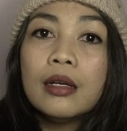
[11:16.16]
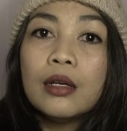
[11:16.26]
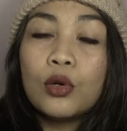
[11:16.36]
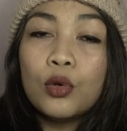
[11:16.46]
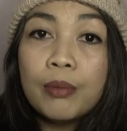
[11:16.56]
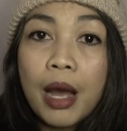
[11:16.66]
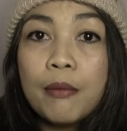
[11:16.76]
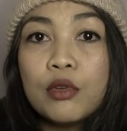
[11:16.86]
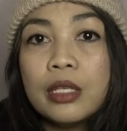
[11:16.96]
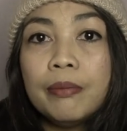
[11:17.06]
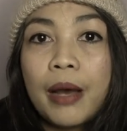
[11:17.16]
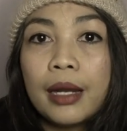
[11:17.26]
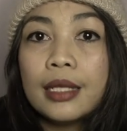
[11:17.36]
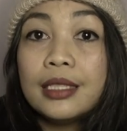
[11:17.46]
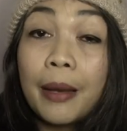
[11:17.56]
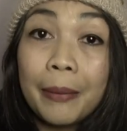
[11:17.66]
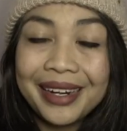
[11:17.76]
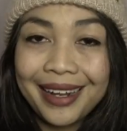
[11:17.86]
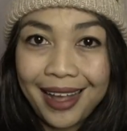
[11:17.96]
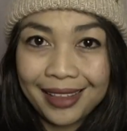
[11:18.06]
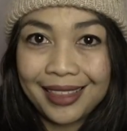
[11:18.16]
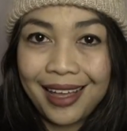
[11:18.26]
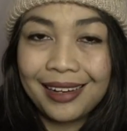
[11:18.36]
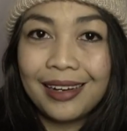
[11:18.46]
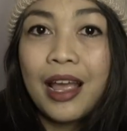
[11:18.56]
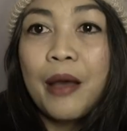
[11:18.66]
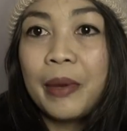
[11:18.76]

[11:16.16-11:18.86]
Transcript: rumah musim panas yang berdekatan.